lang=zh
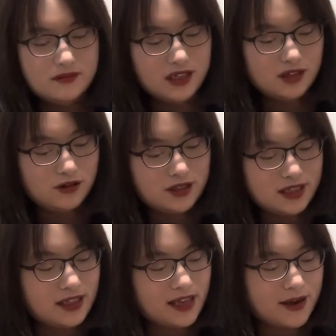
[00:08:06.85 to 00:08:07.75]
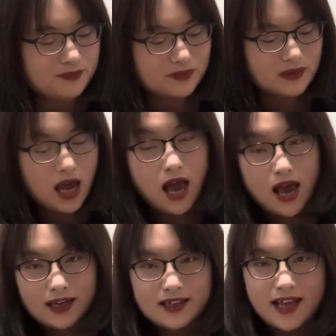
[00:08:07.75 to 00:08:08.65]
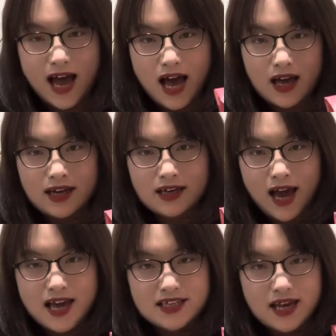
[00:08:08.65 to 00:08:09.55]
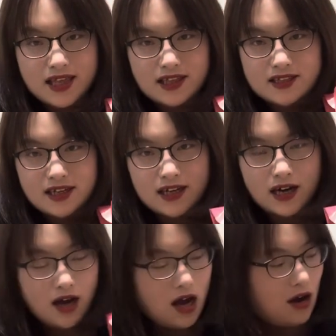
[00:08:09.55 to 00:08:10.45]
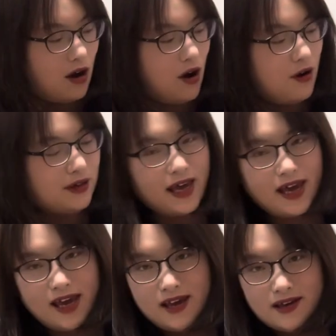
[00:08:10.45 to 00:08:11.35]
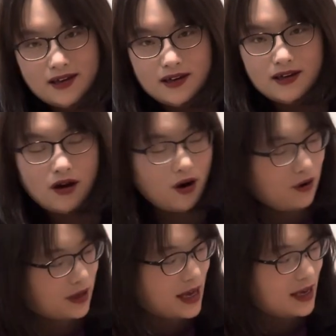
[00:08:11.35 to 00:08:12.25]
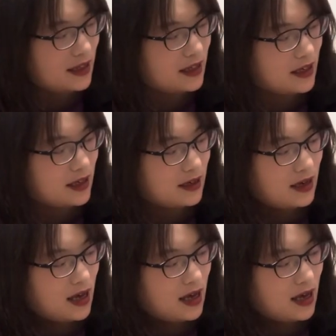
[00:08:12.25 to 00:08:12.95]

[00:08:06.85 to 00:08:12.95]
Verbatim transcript: 这是今年跟大家开箱的这个 OK OK 的